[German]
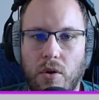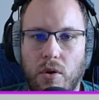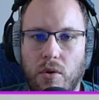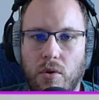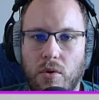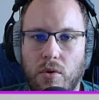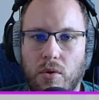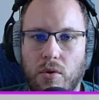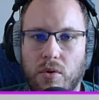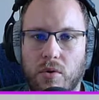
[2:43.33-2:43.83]

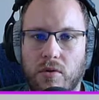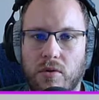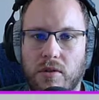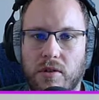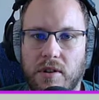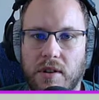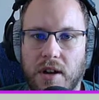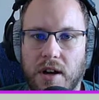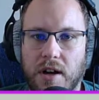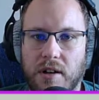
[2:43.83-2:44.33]

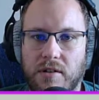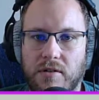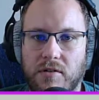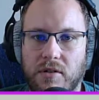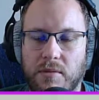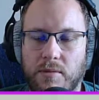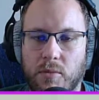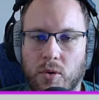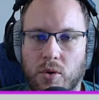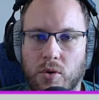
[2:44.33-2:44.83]
Und nachher zu
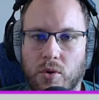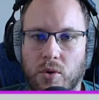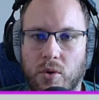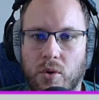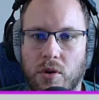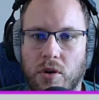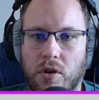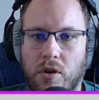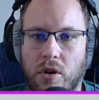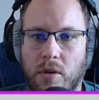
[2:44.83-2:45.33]
den
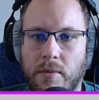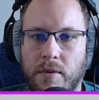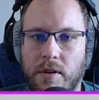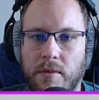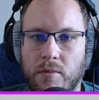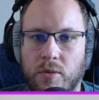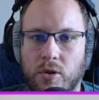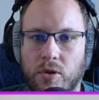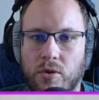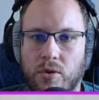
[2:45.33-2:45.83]
Motoren kommen. Die
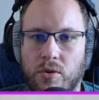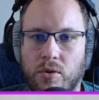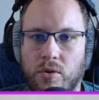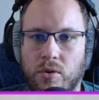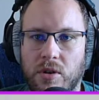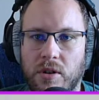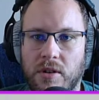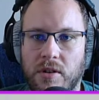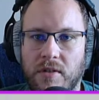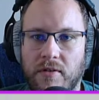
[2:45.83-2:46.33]

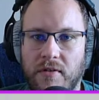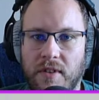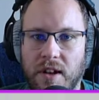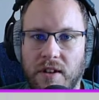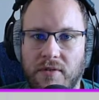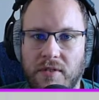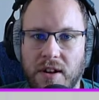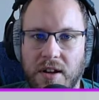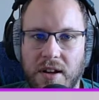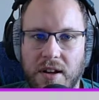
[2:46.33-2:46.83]
Motoren werden
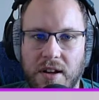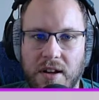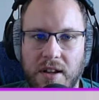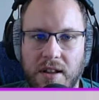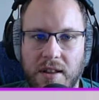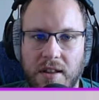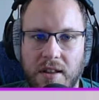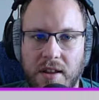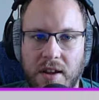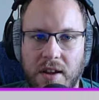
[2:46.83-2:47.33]
wir hier
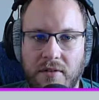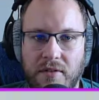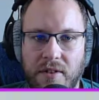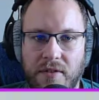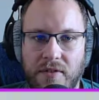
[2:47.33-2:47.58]
hinten irgendwie